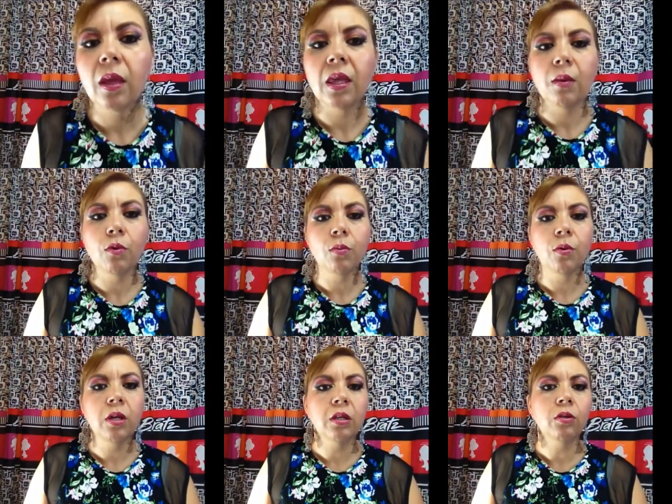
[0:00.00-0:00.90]
Queda muy
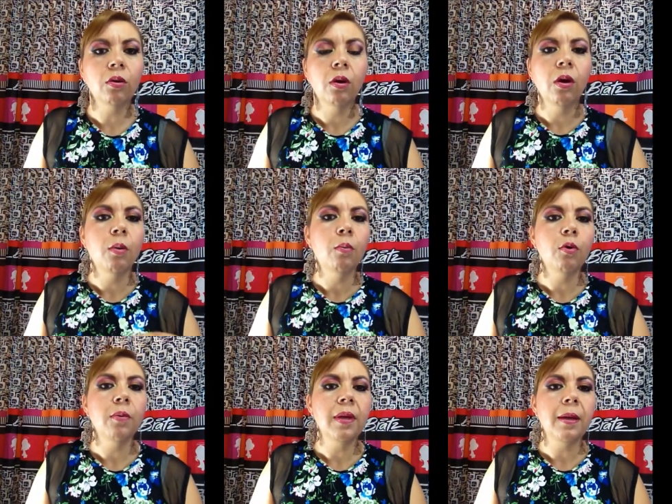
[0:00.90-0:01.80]
bonito,
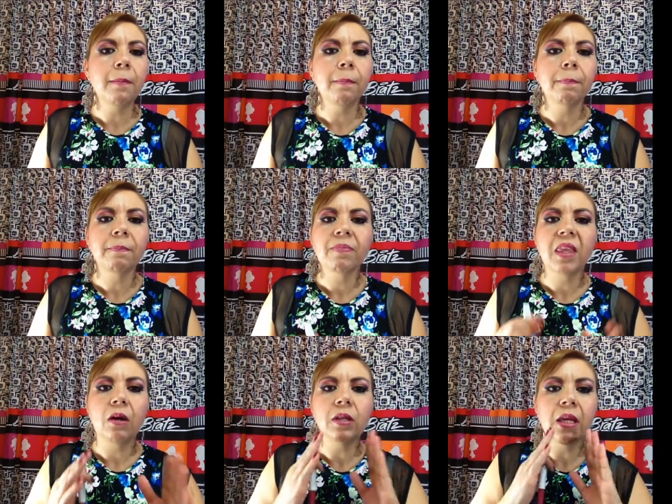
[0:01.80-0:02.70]
muy bien.
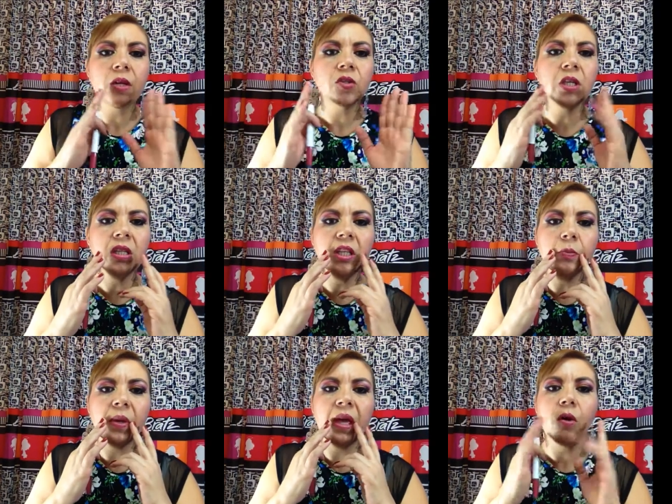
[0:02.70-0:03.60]
Ya ahorita ya no
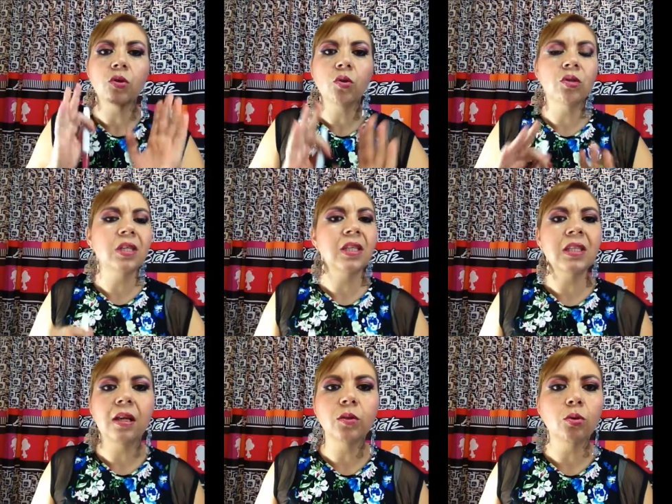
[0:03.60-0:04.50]
sientes pegajoso, no sientes
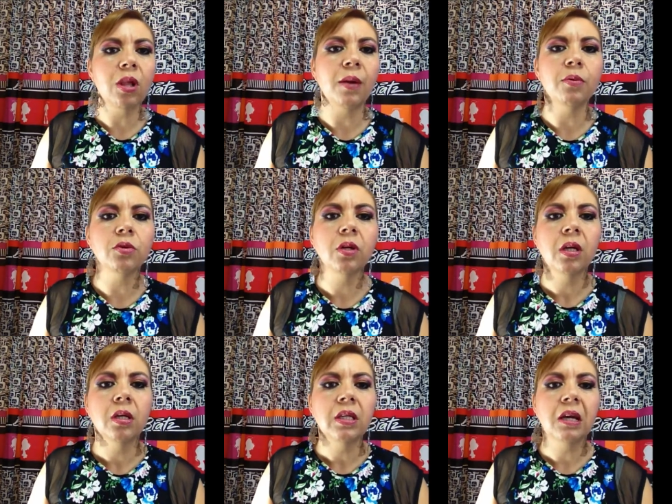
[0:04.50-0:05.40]
nada en tus labios.
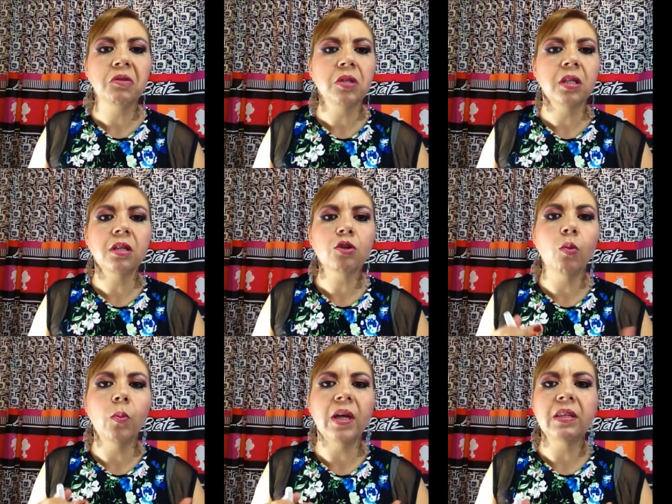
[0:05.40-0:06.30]
Ya lo sientes
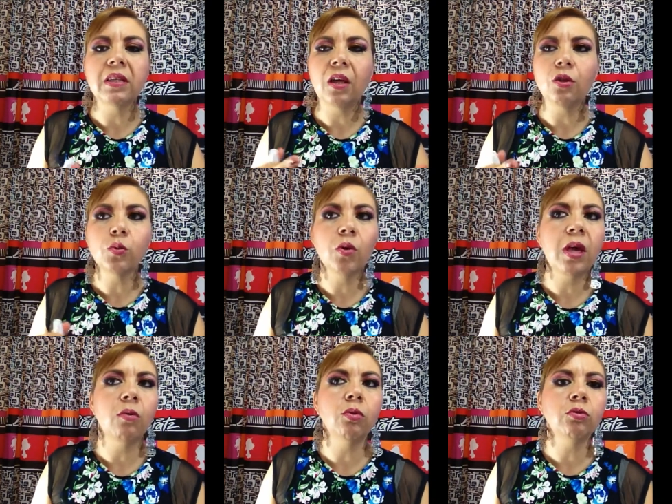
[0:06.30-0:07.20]
como humectados, muy
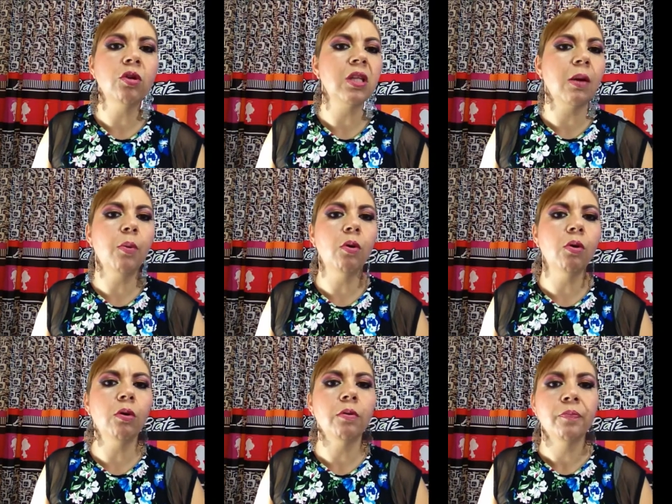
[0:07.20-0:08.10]
a gusto, ni
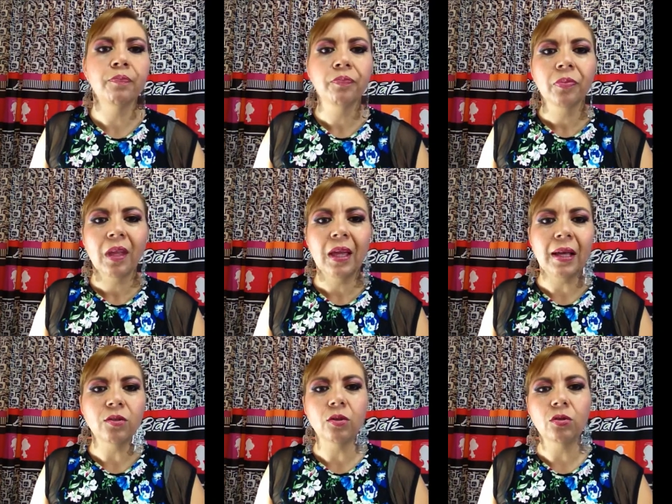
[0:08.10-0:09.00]
tampoco
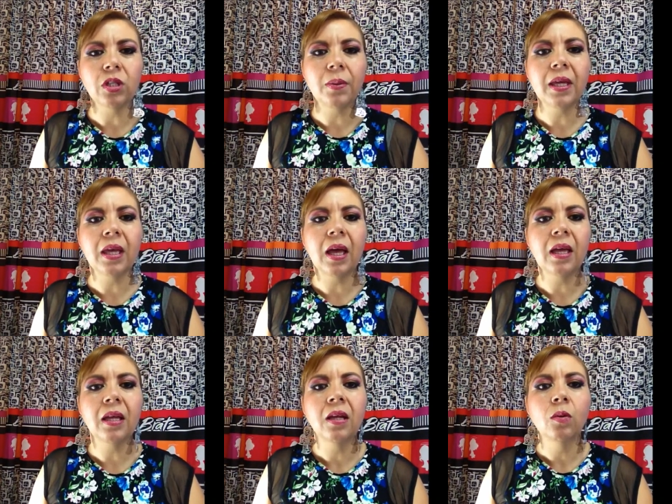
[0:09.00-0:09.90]
grasosos. Ya ven que
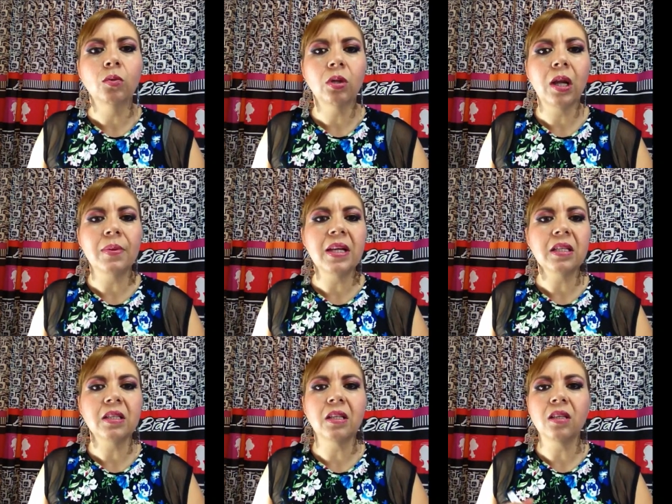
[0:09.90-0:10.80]
hay unos labiales
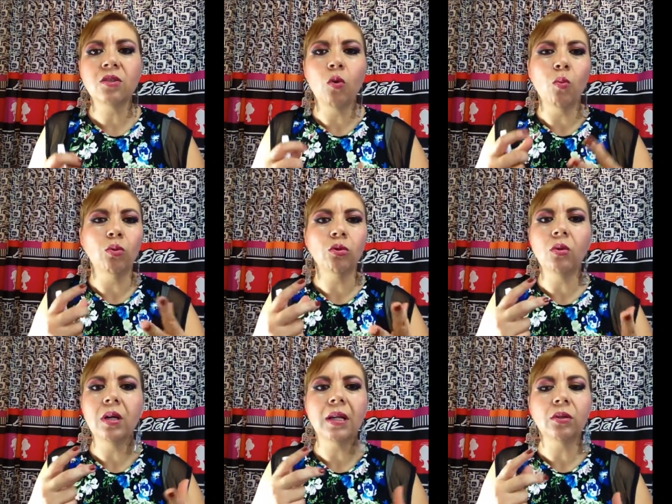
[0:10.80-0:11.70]
que sientes como
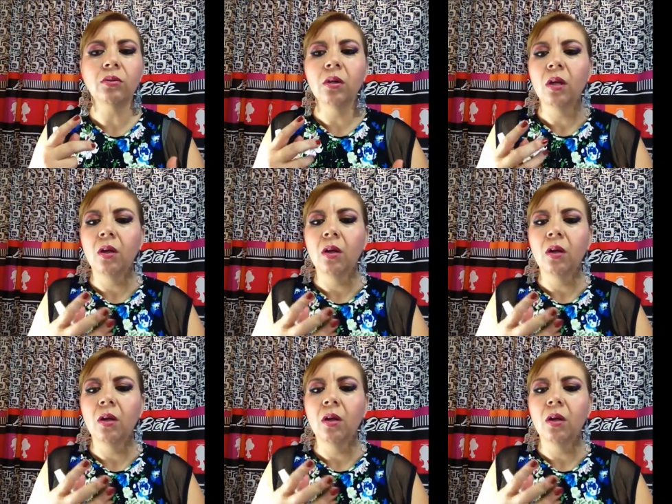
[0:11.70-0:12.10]
todo el rato,